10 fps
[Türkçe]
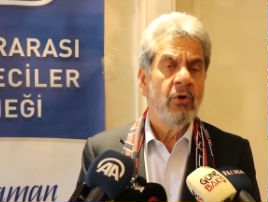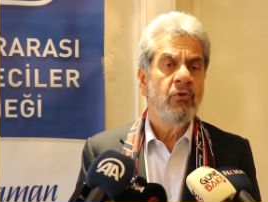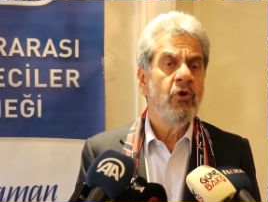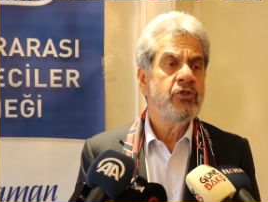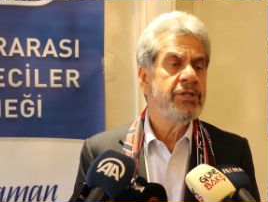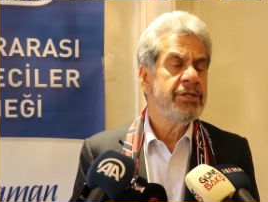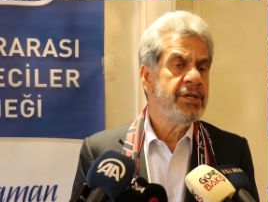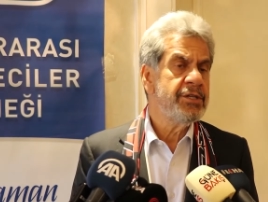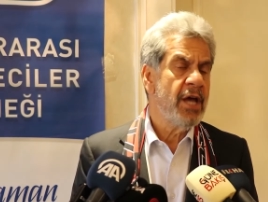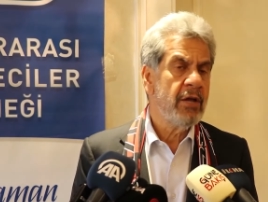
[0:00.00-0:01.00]

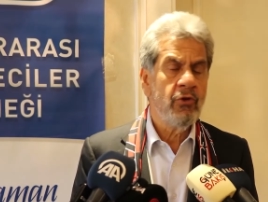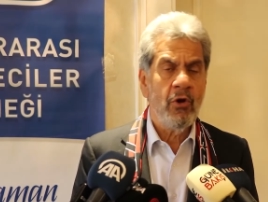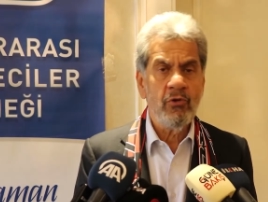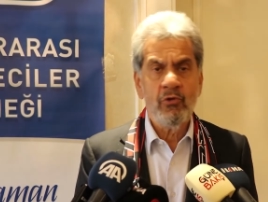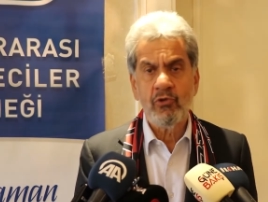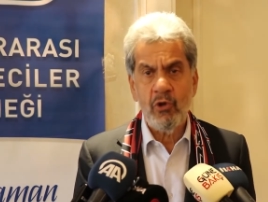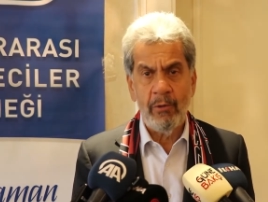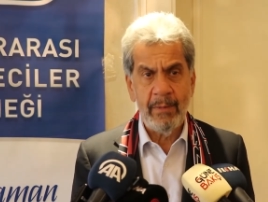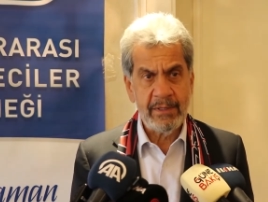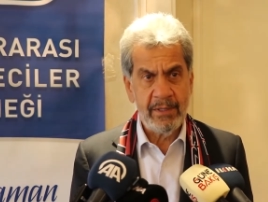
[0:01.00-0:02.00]
lojistik sektörünün güçlü
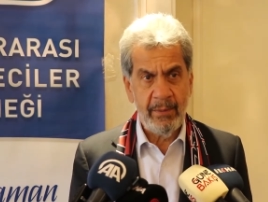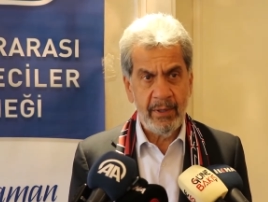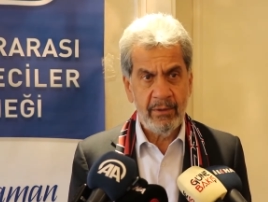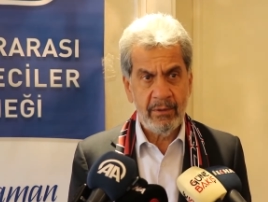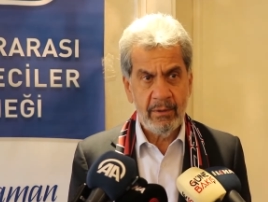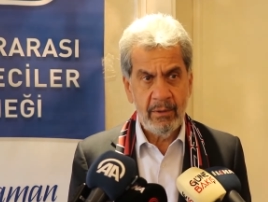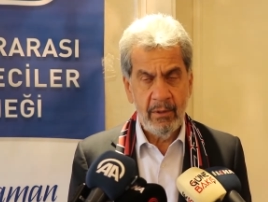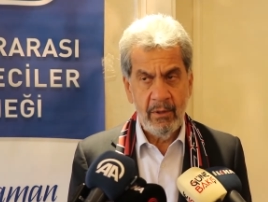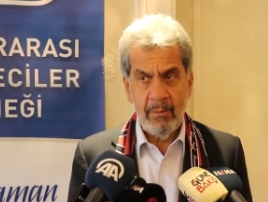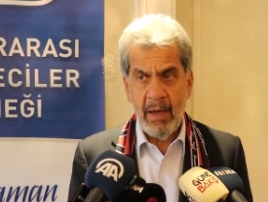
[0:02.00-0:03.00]
olması demektir.
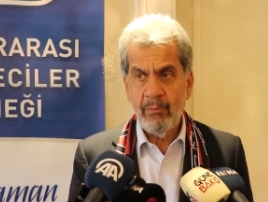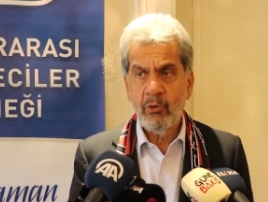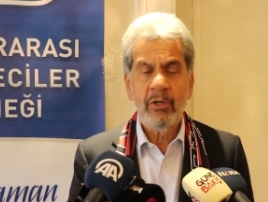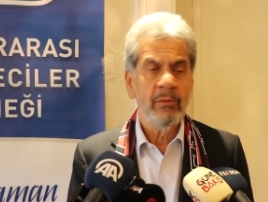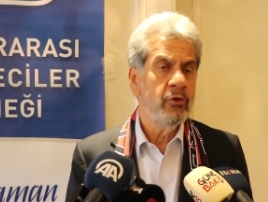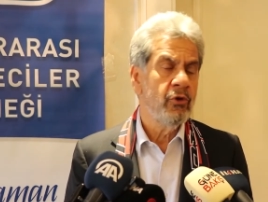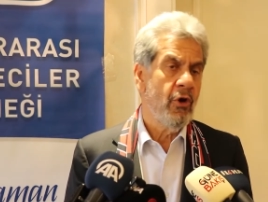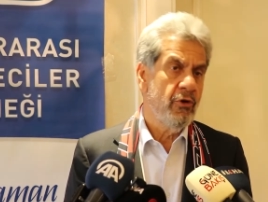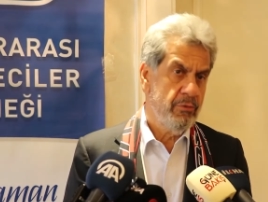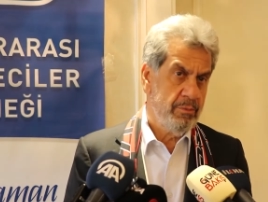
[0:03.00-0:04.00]
Ben burada bunu
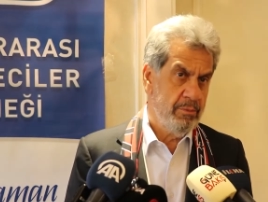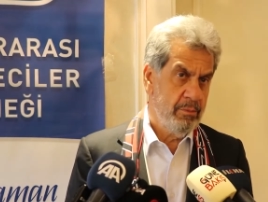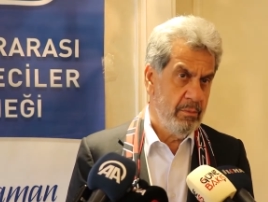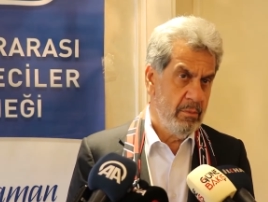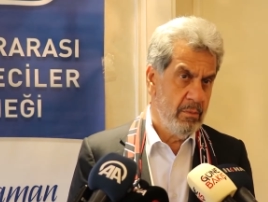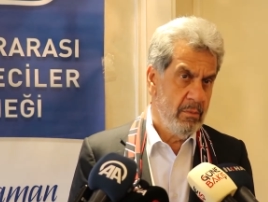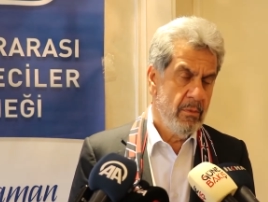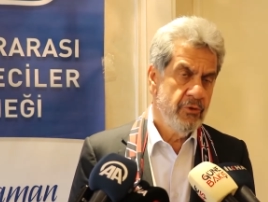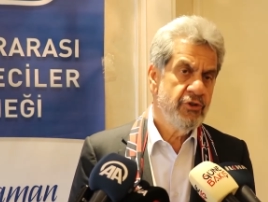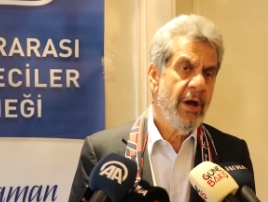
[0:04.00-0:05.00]
gördüm
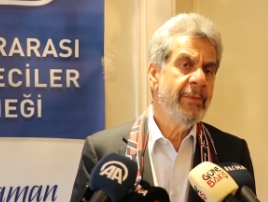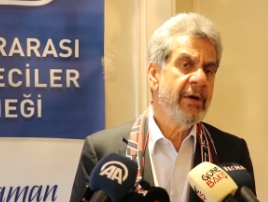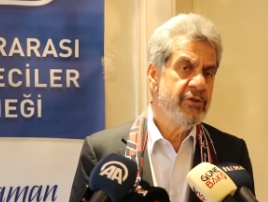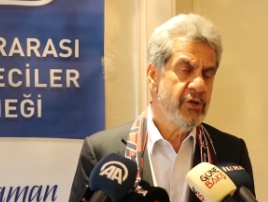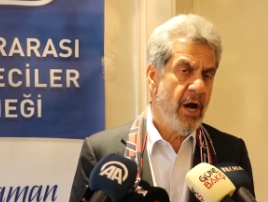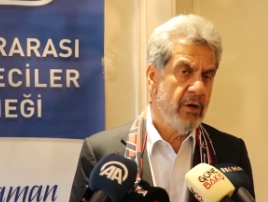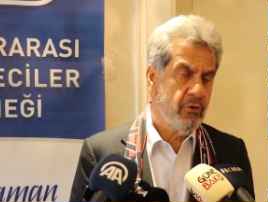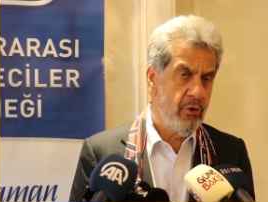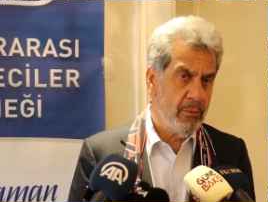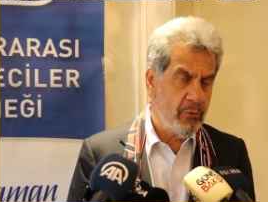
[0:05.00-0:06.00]
şapka
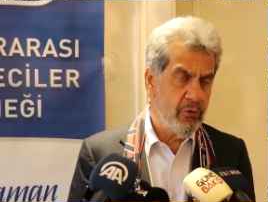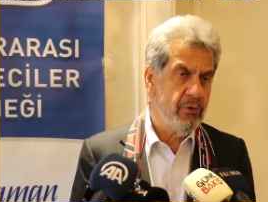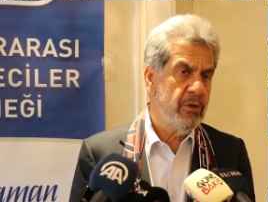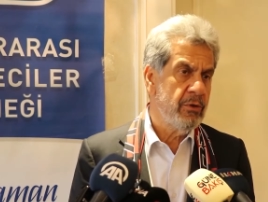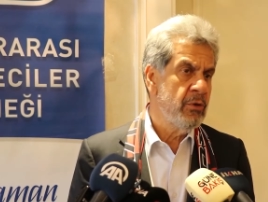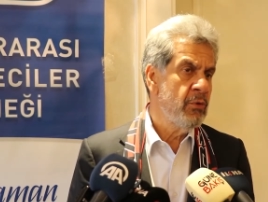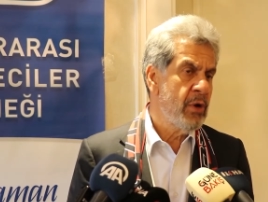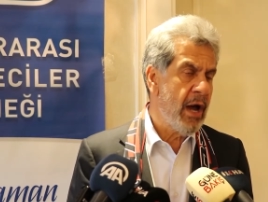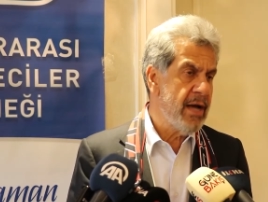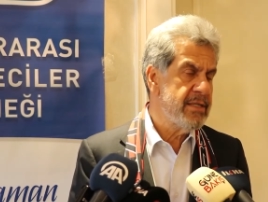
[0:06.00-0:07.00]
çıkartıyorum. Türk
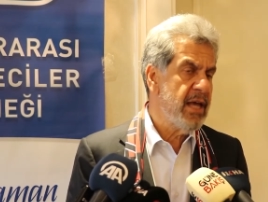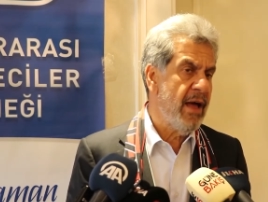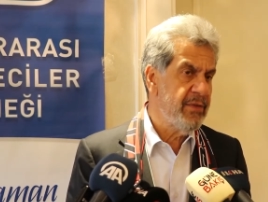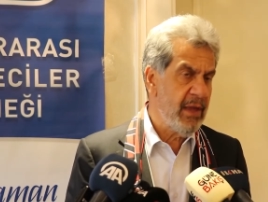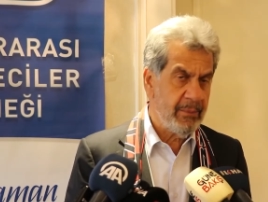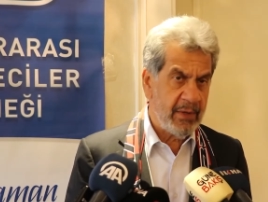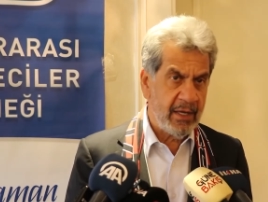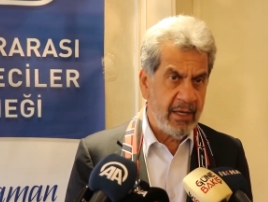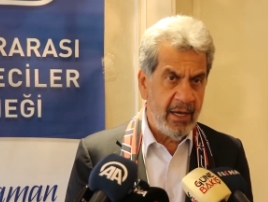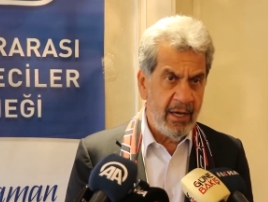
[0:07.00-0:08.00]

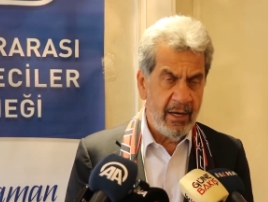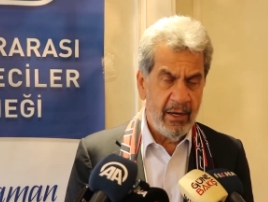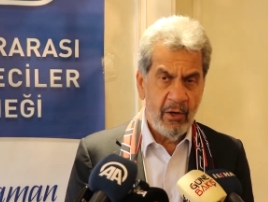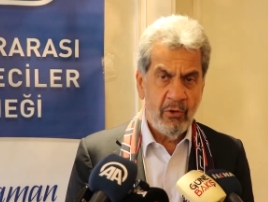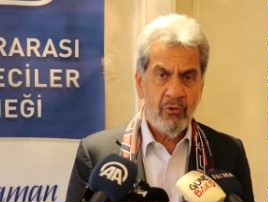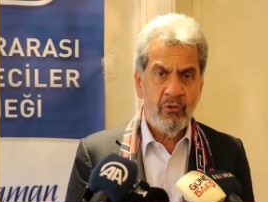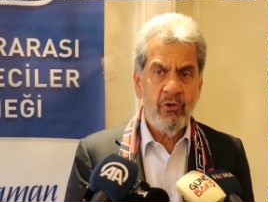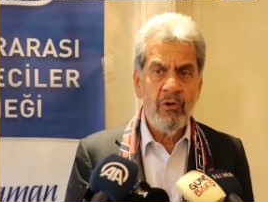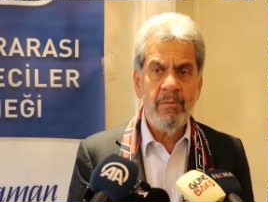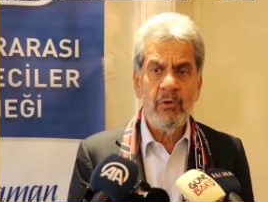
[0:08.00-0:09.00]
Gaziantep'teki
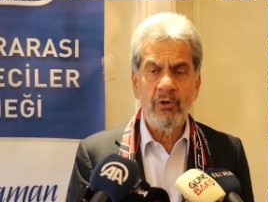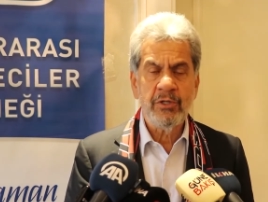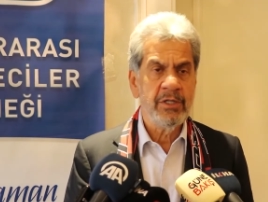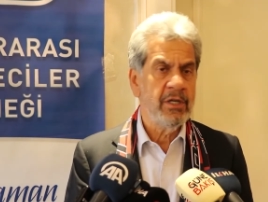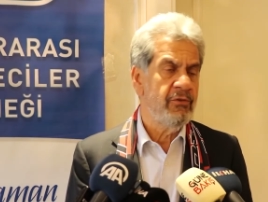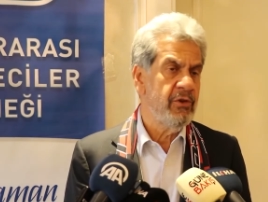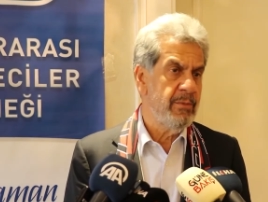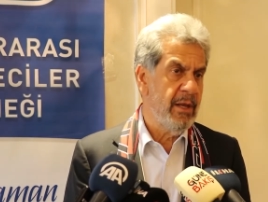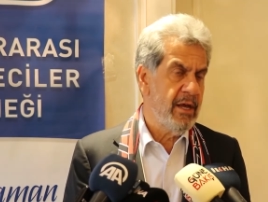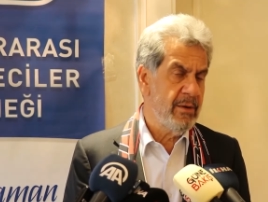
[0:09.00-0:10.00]
tüm lojistik
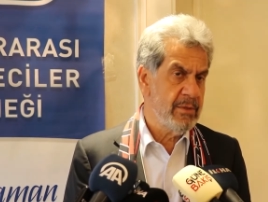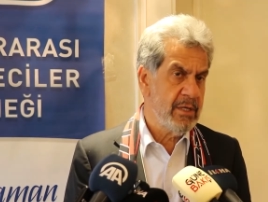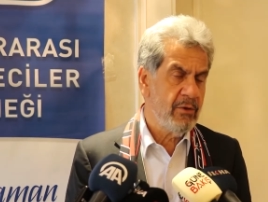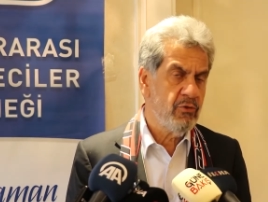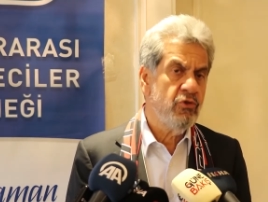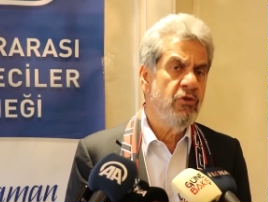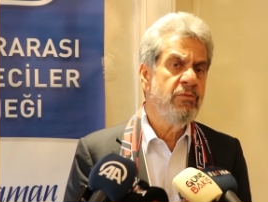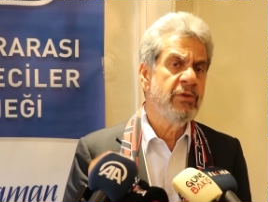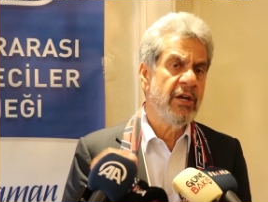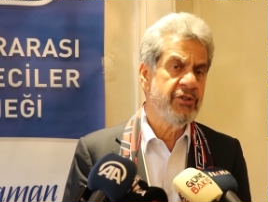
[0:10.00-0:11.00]
firmalarımıza,
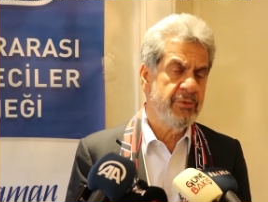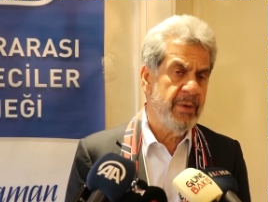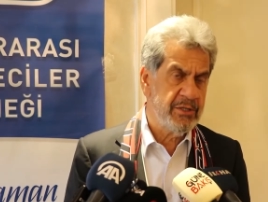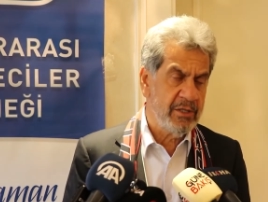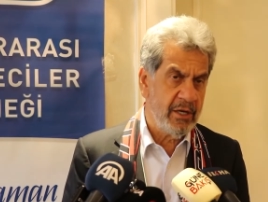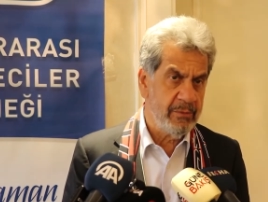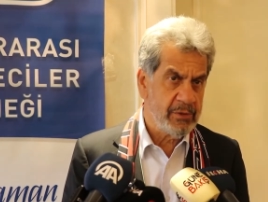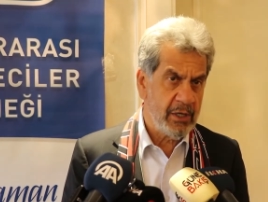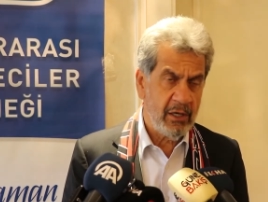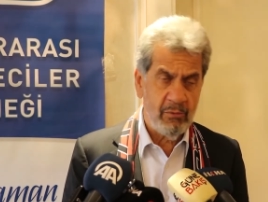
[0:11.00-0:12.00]
tüm
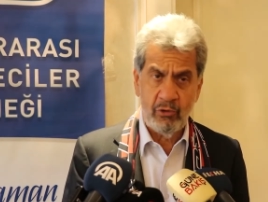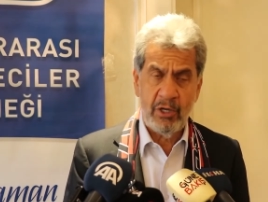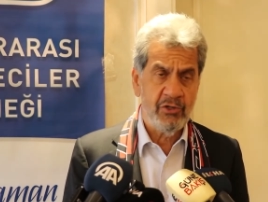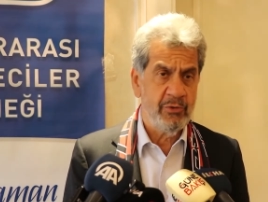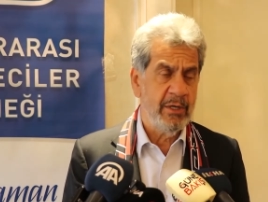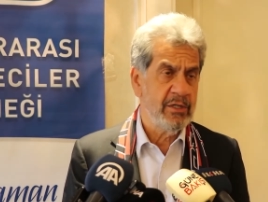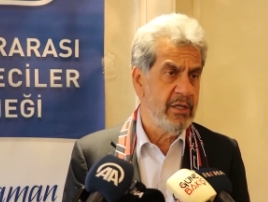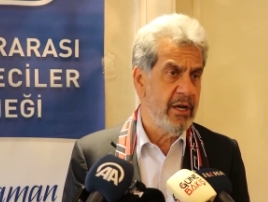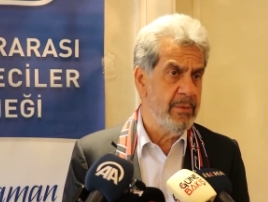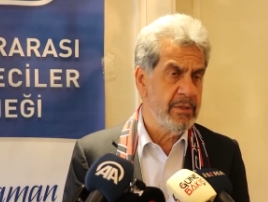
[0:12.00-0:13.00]
taşımacılarımıza ki bu
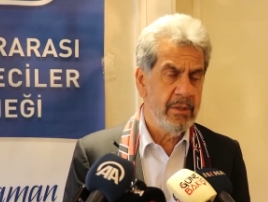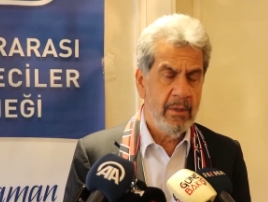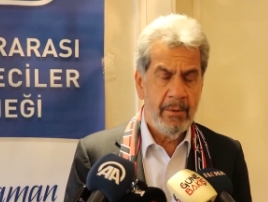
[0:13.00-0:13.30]
taşımacılarımız